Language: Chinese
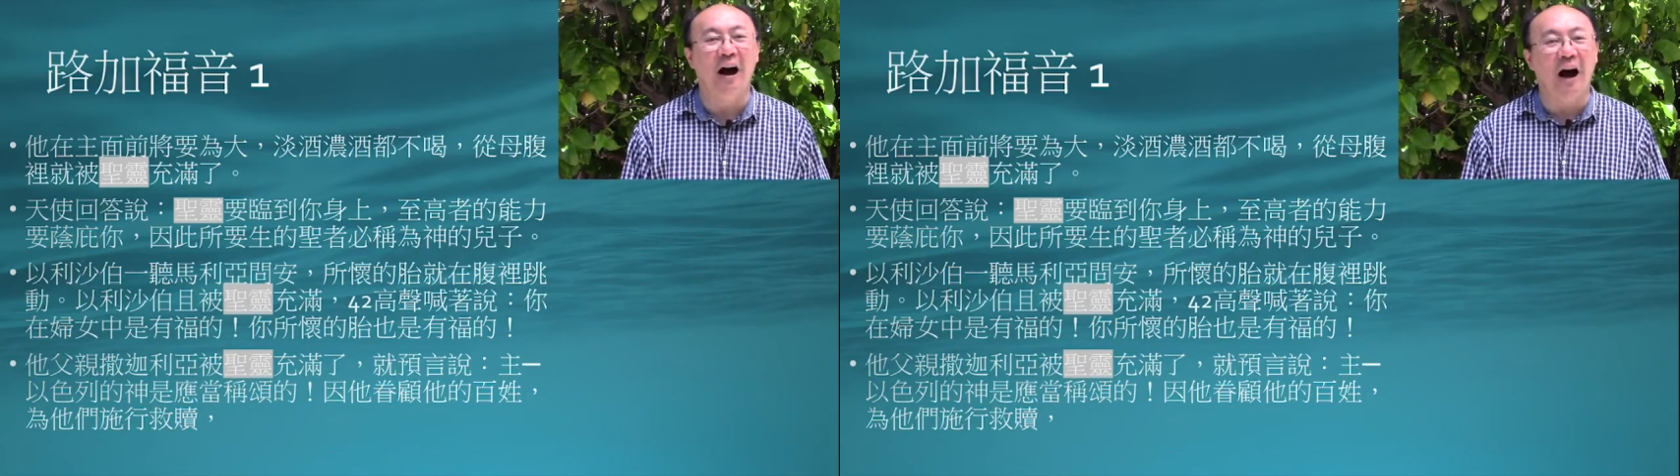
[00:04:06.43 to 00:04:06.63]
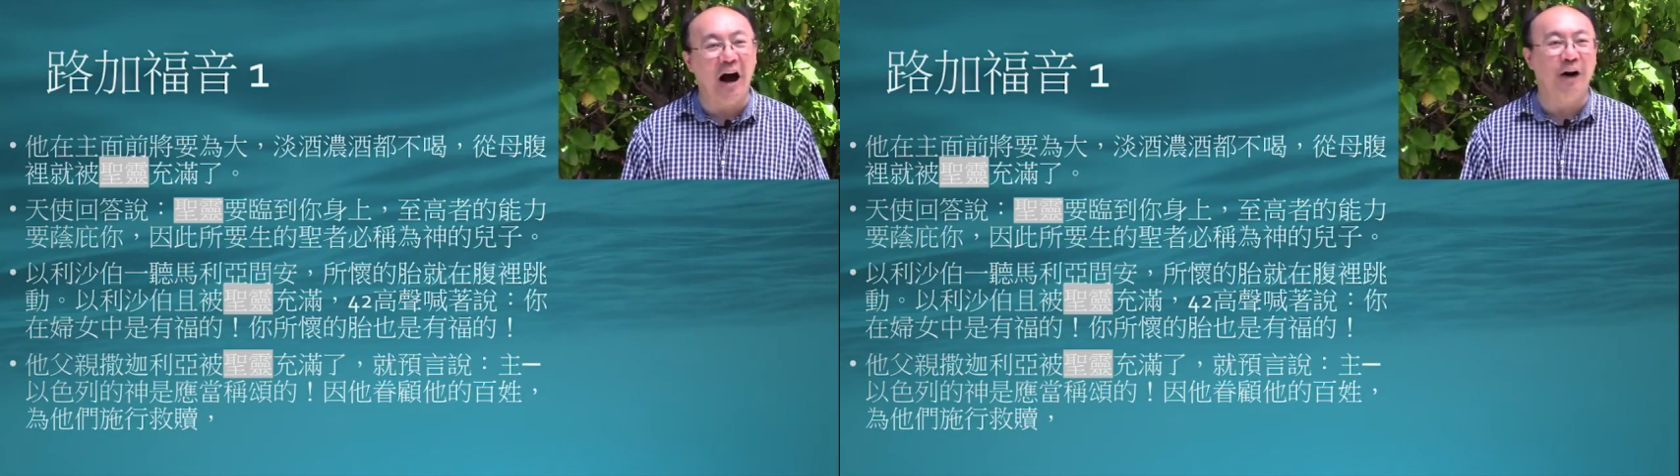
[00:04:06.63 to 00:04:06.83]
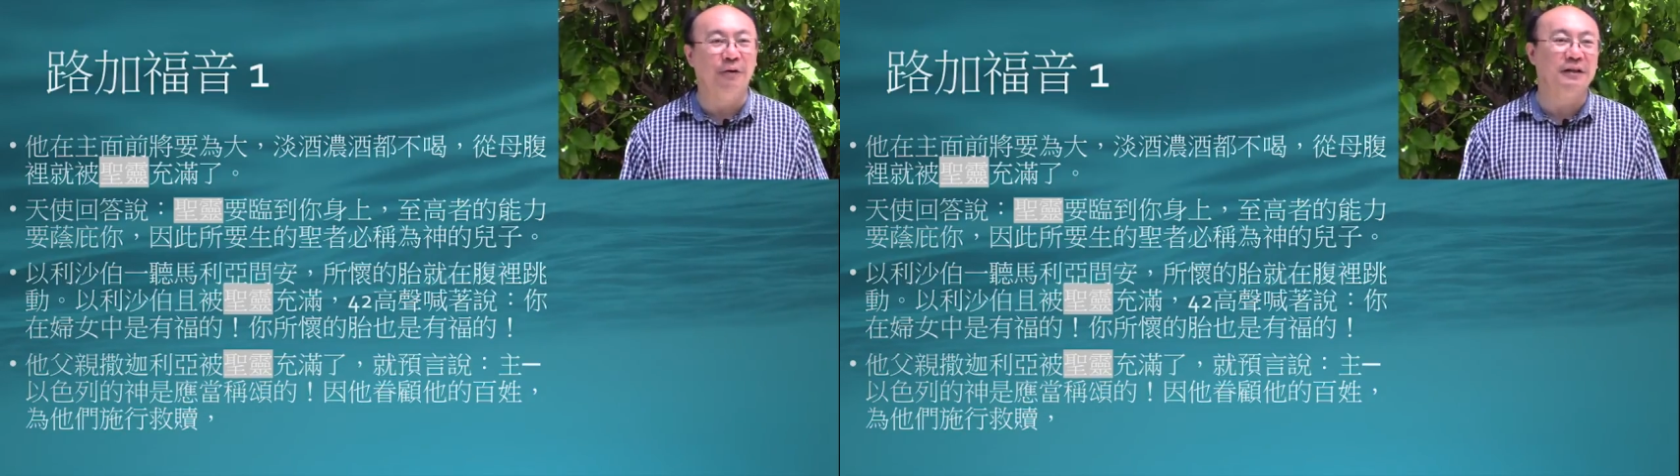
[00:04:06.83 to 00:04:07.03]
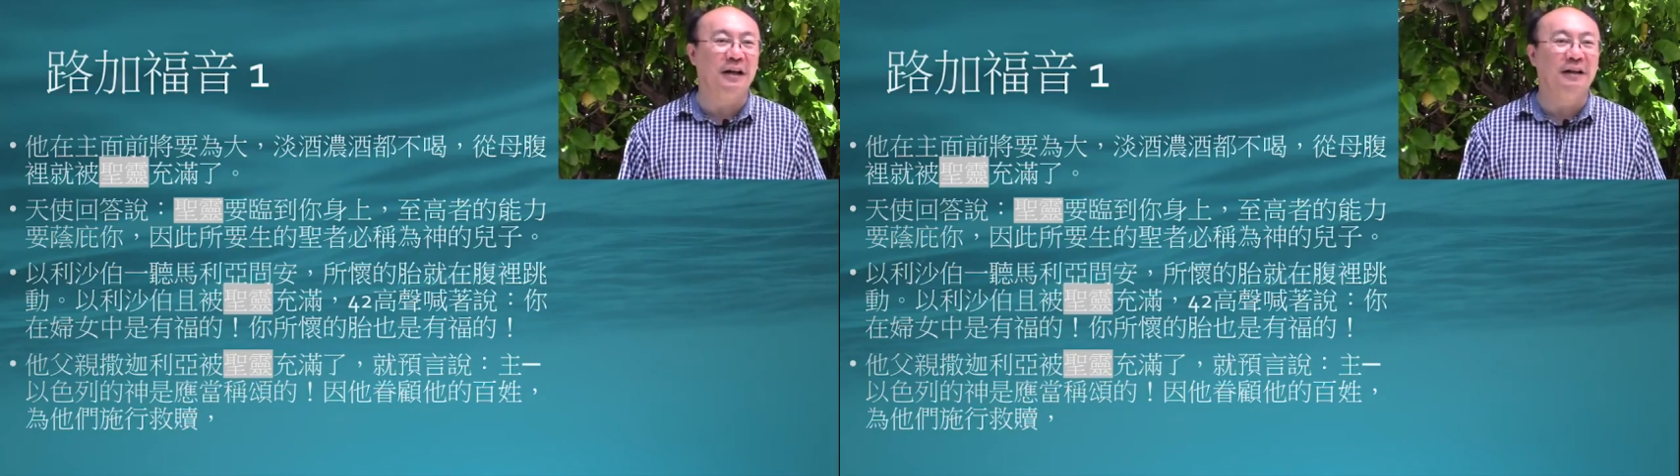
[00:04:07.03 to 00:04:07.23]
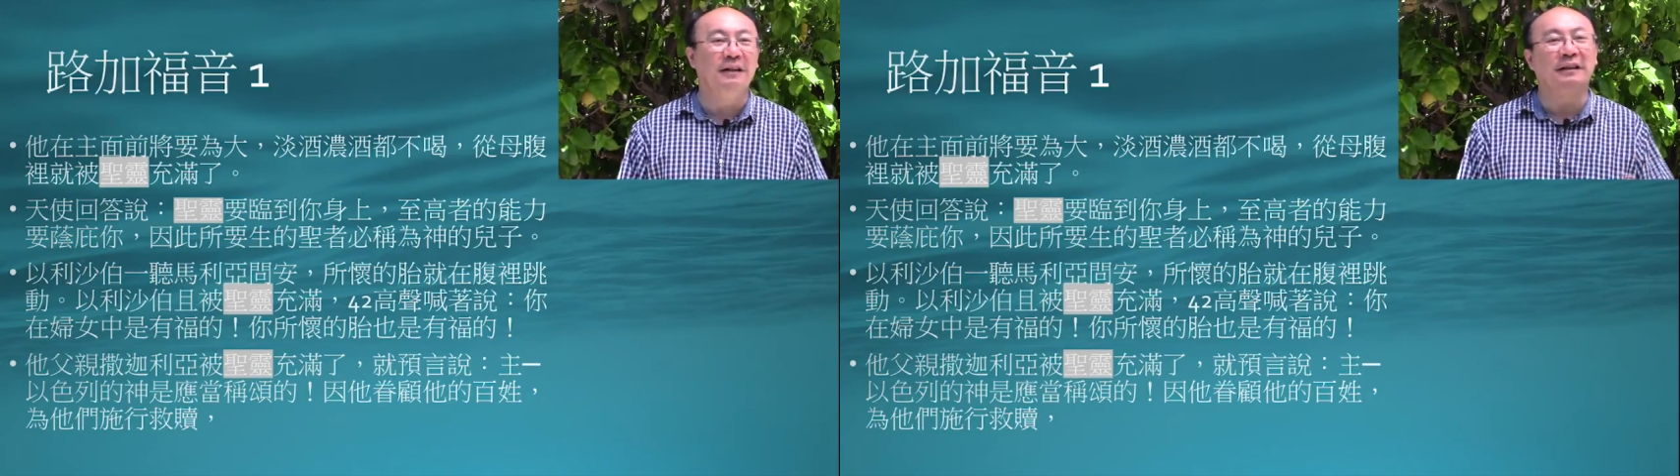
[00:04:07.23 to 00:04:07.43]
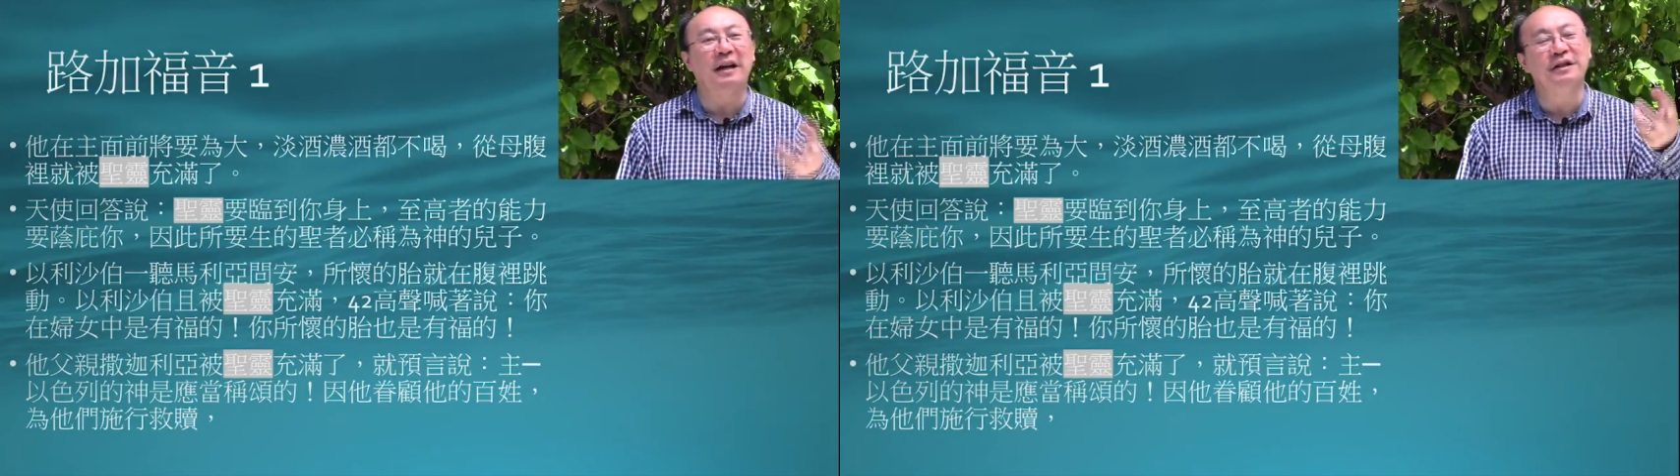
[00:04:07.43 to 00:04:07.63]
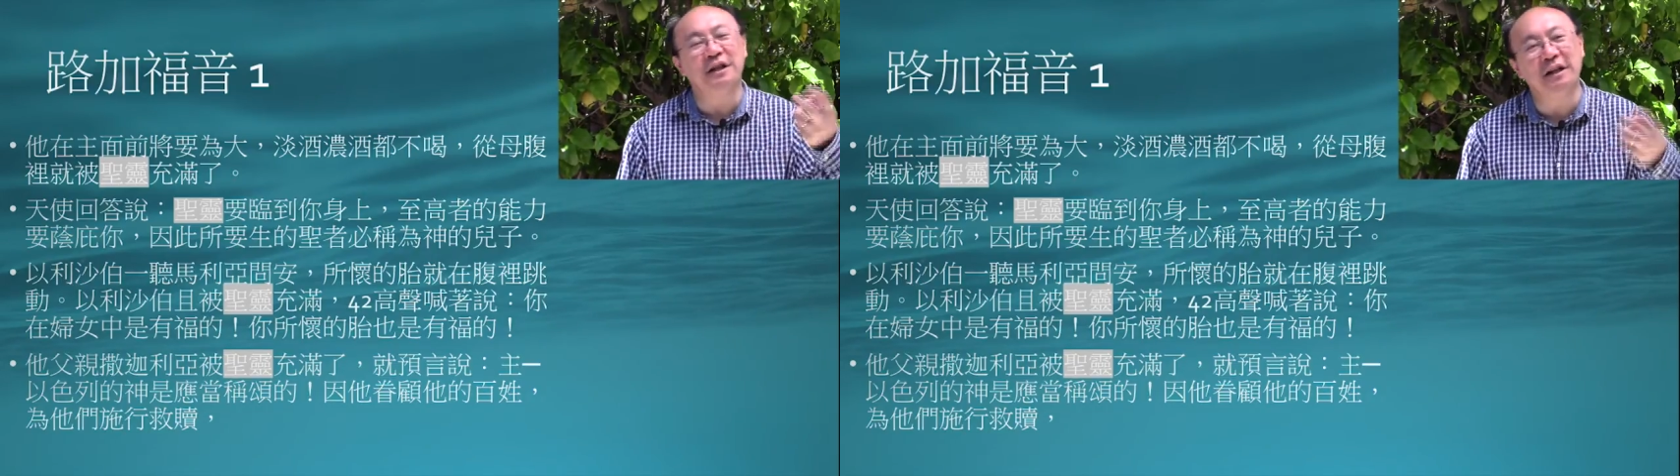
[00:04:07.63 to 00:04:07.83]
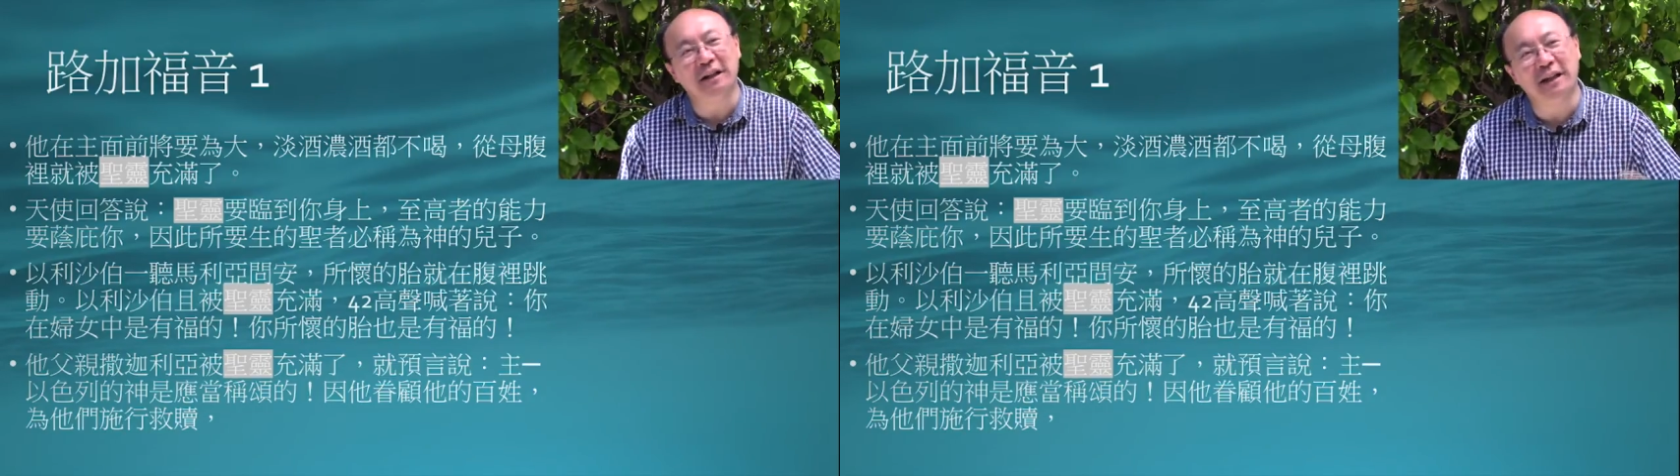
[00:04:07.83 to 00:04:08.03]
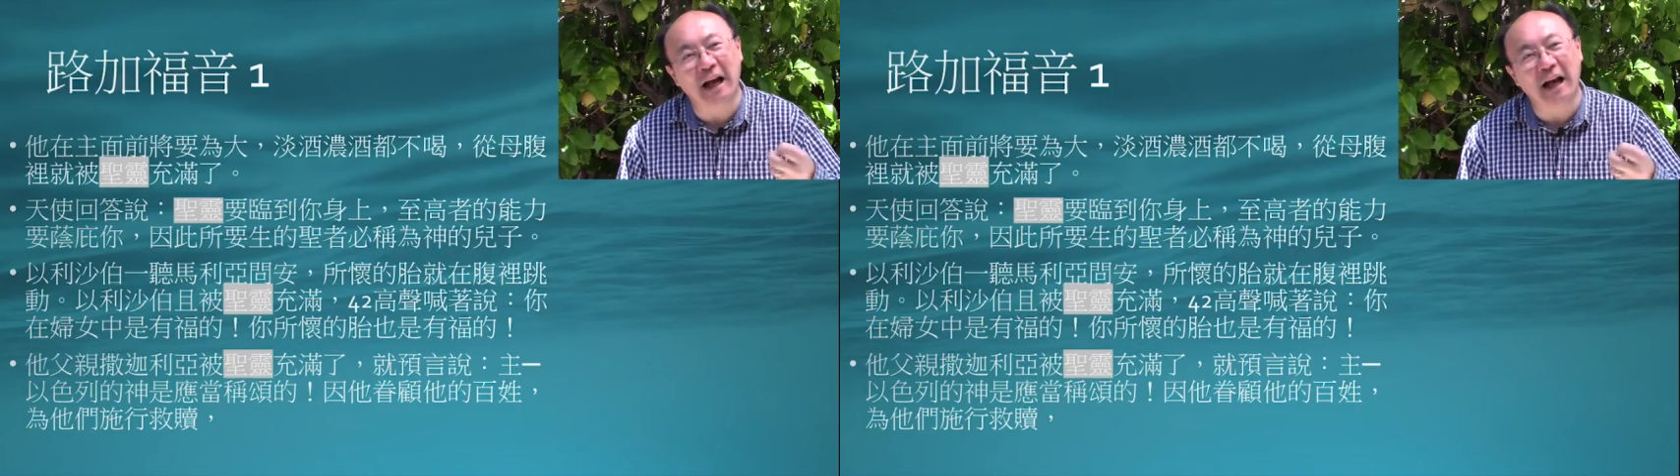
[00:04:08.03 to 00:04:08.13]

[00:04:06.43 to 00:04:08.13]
好像当圣灵